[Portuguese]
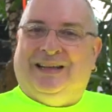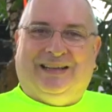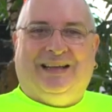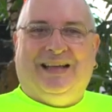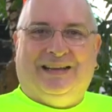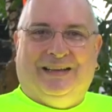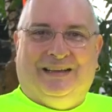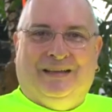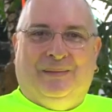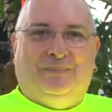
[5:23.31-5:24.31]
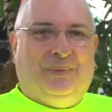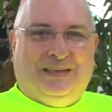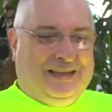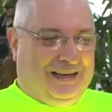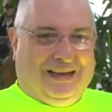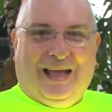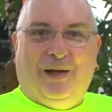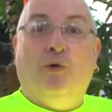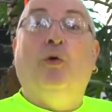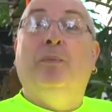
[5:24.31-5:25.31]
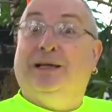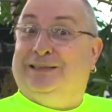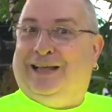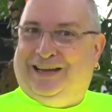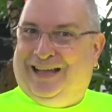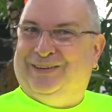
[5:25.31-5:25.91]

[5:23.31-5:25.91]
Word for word: Cara, pedalar ou mandalar,